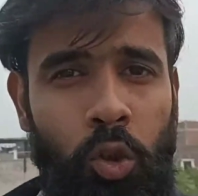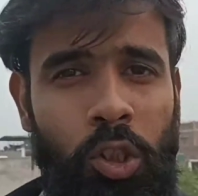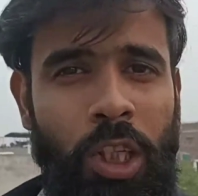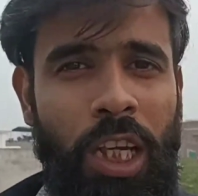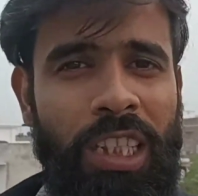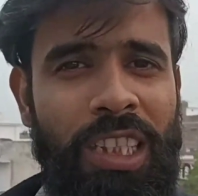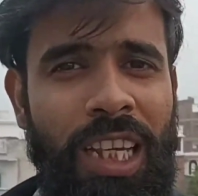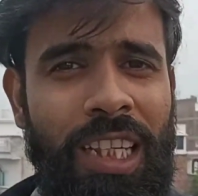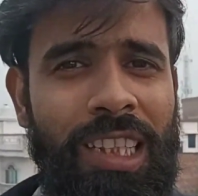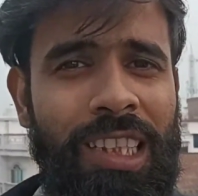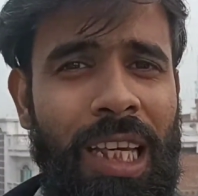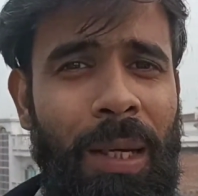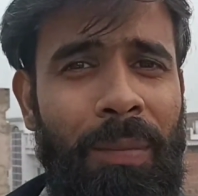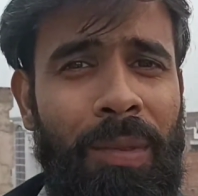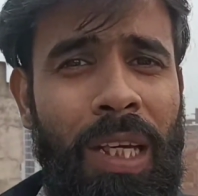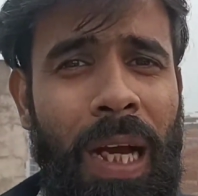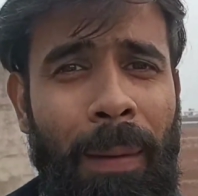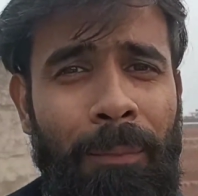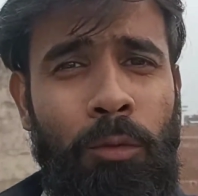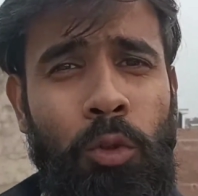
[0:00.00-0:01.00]
तो जैसा कि
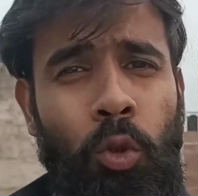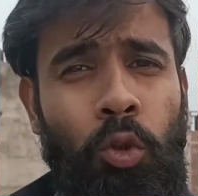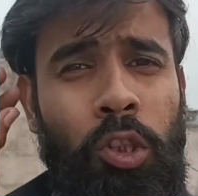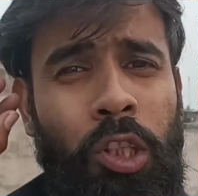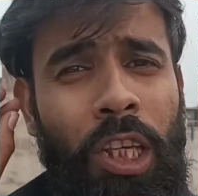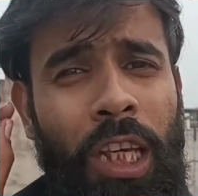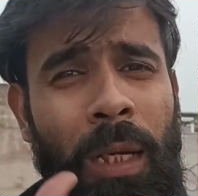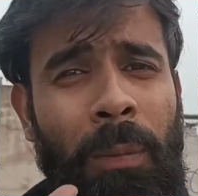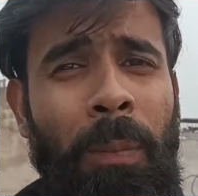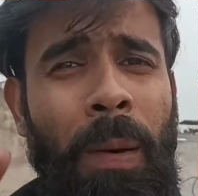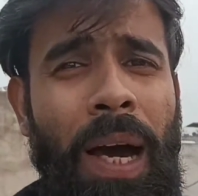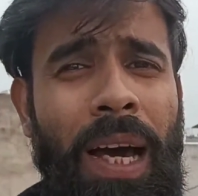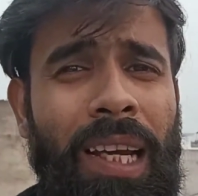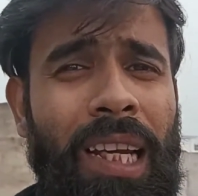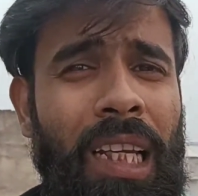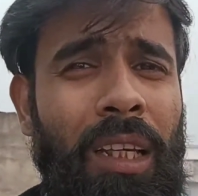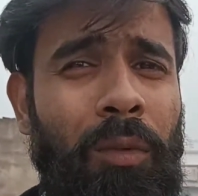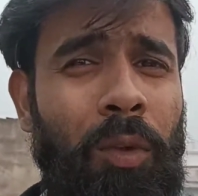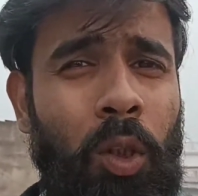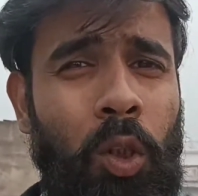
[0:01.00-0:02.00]
अभी आप जो देख पा
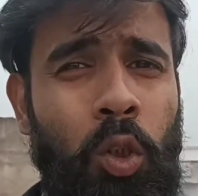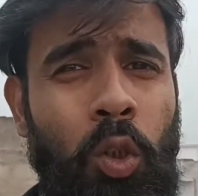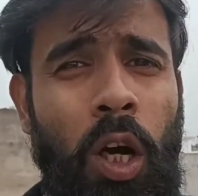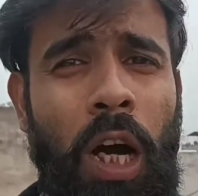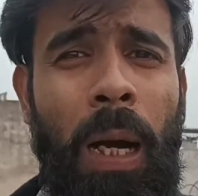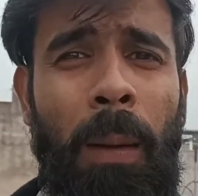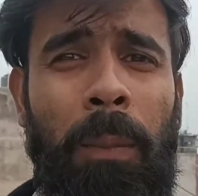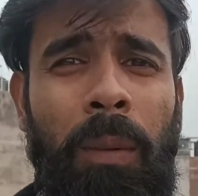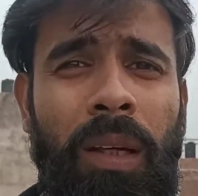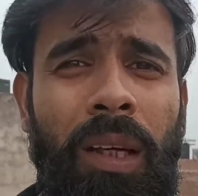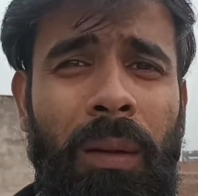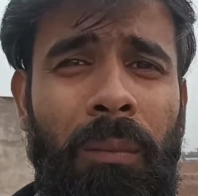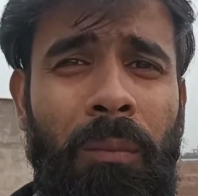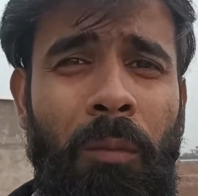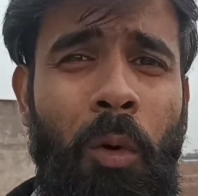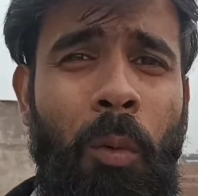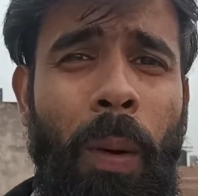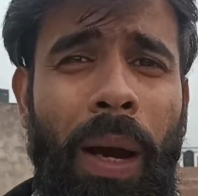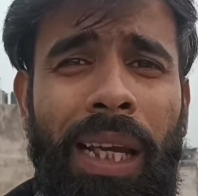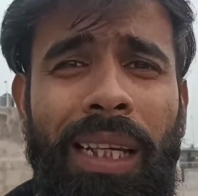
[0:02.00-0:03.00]
रहे हैं वीडियो आपके
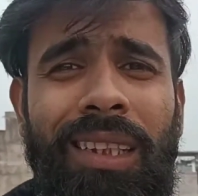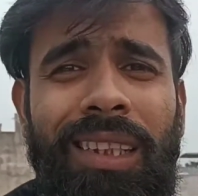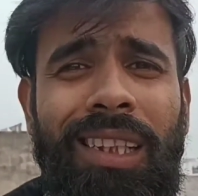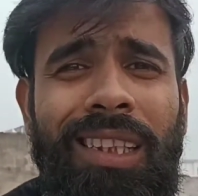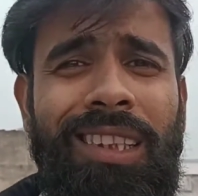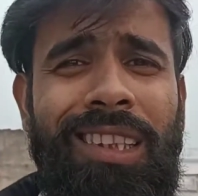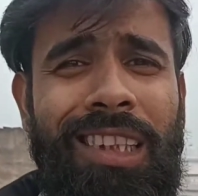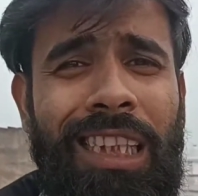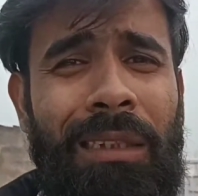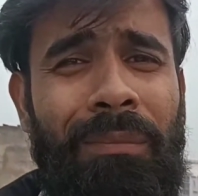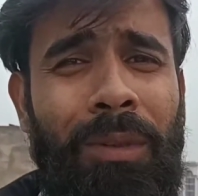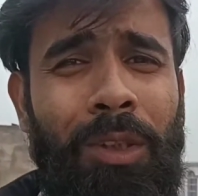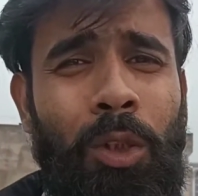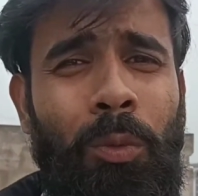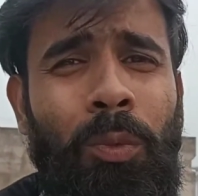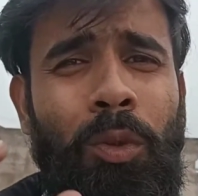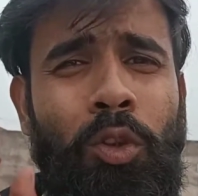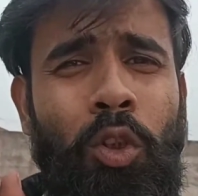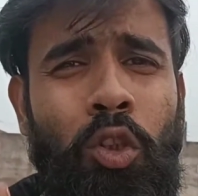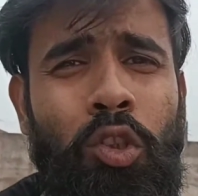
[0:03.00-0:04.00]
मोबाइल की स्क्रीन पर
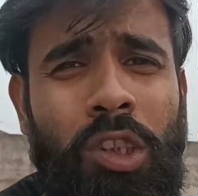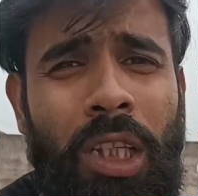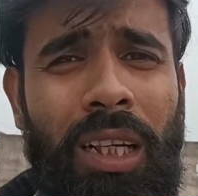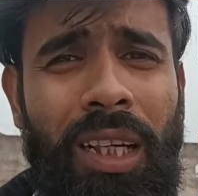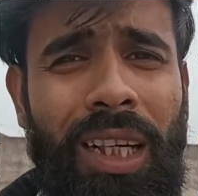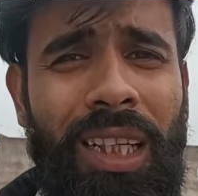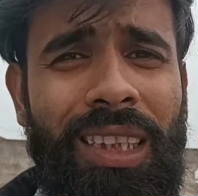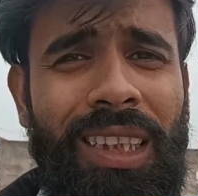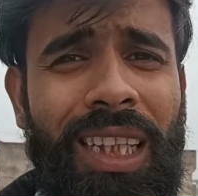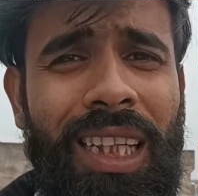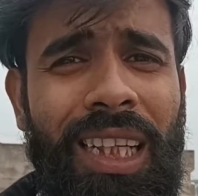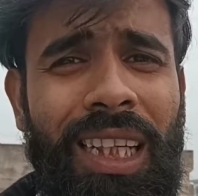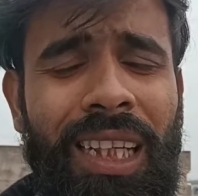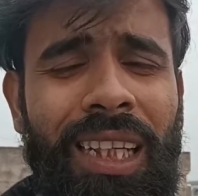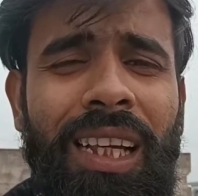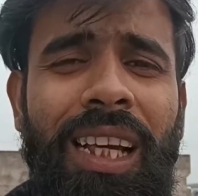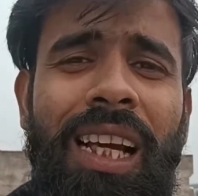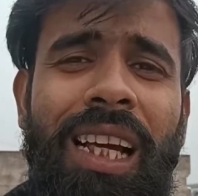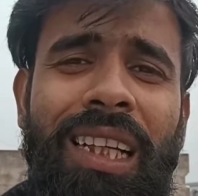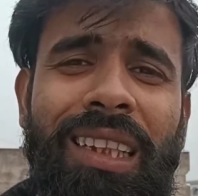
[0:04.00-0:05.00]
जो वीडियो चल रही
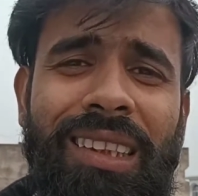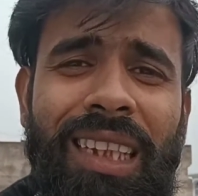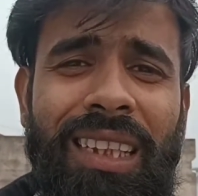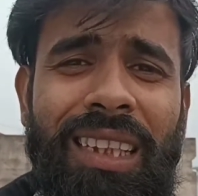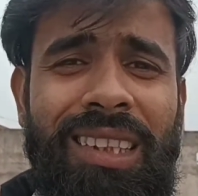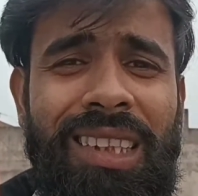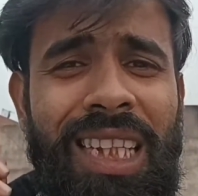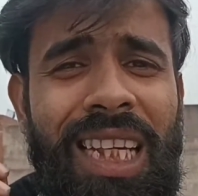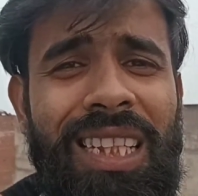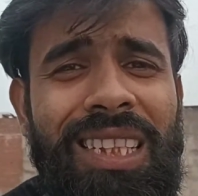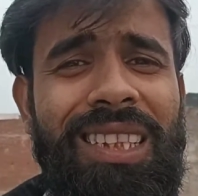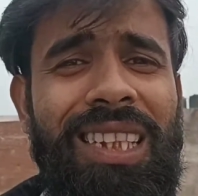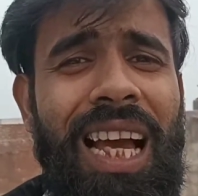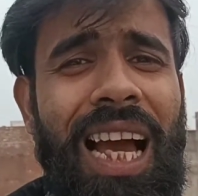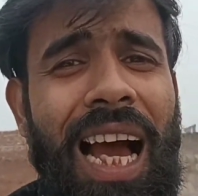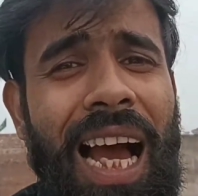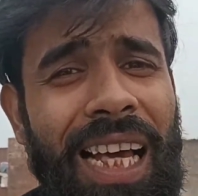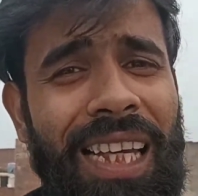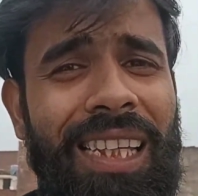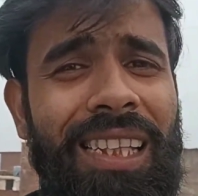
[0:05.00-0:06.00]
है ये सिक्स
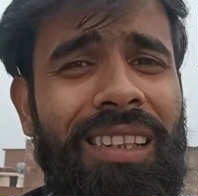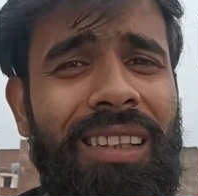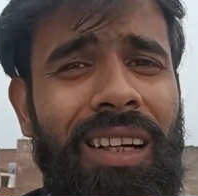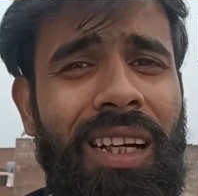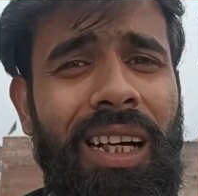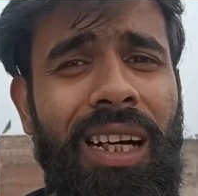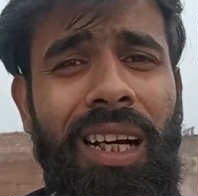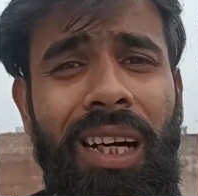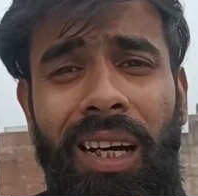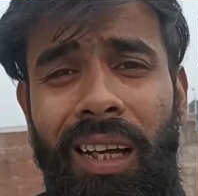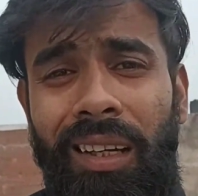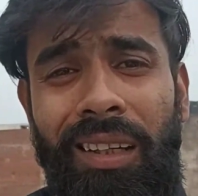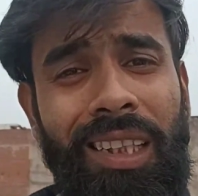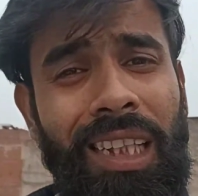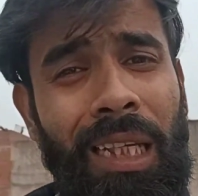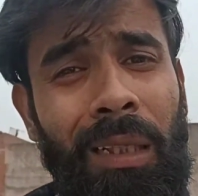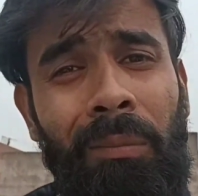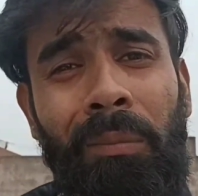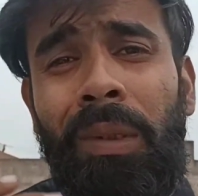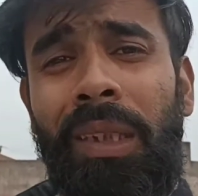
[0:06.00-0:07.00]
आई हाँ
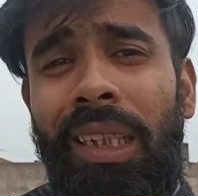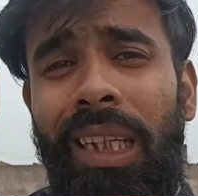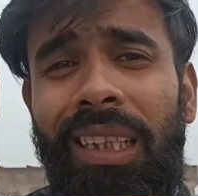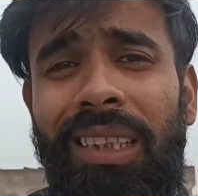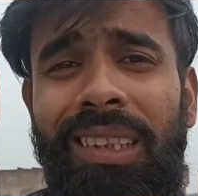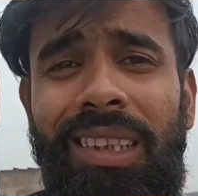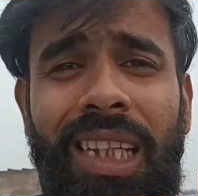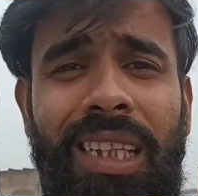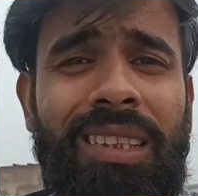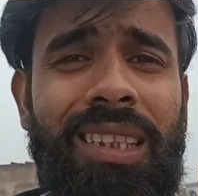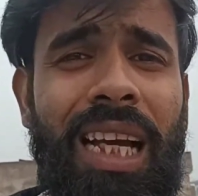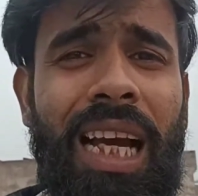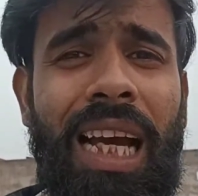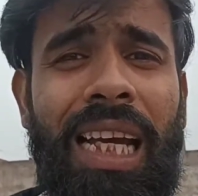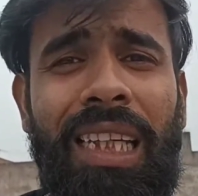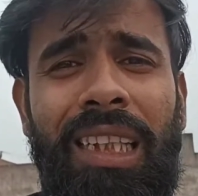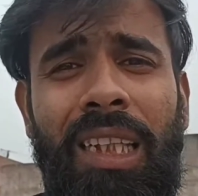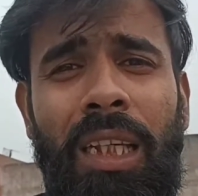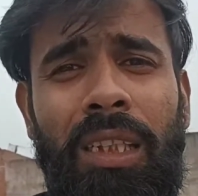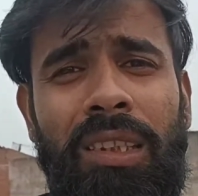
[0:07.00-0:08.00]
रियलमी के सिक्स
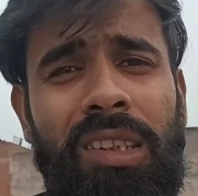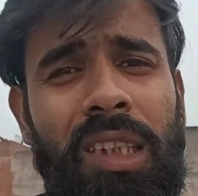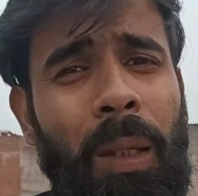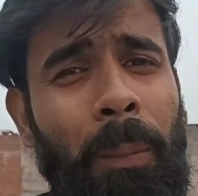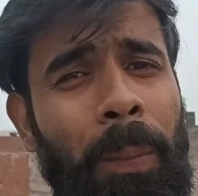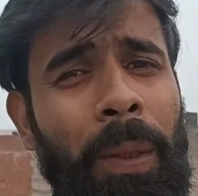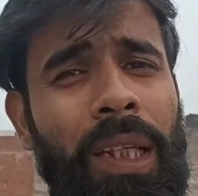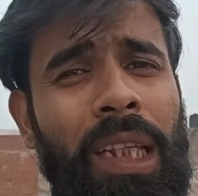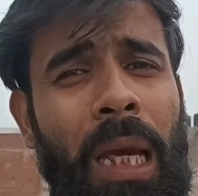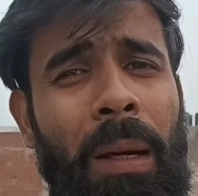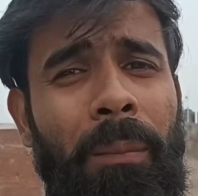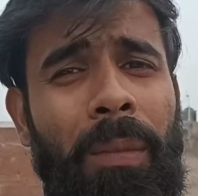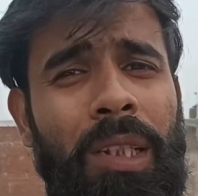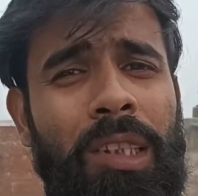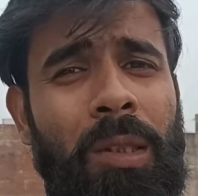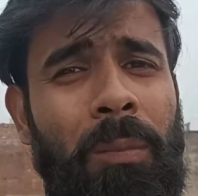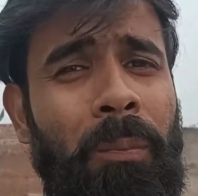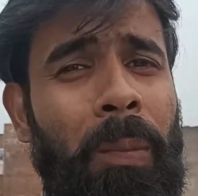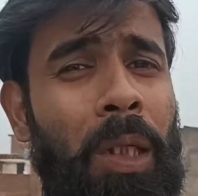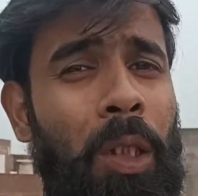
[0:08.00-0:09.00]
आई के सेल्फी कैमरे
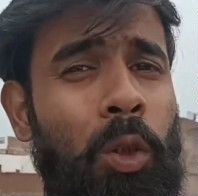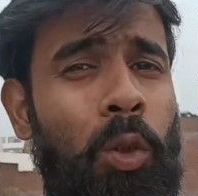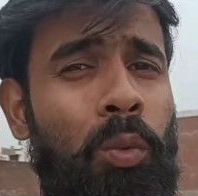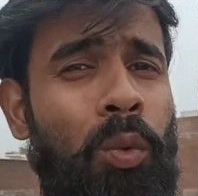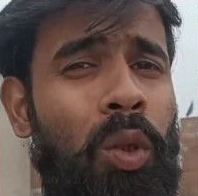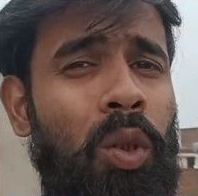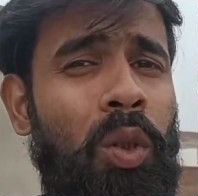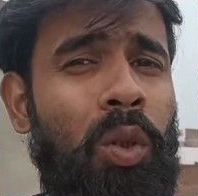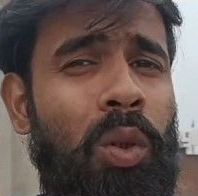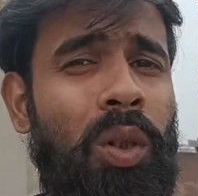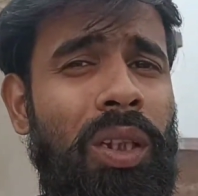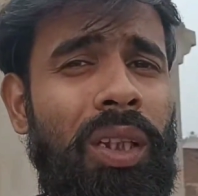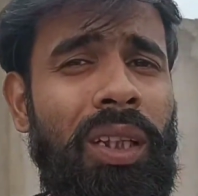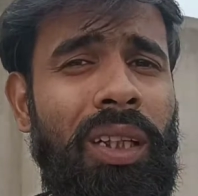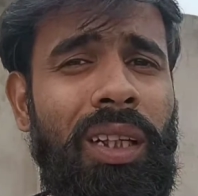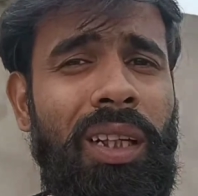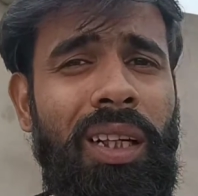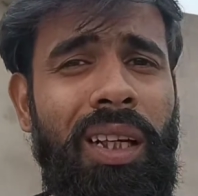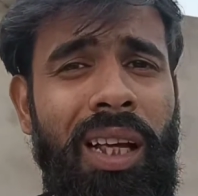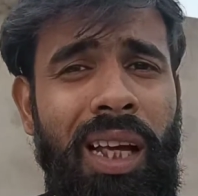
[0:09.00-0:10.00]
से बनी हुई वीडियो है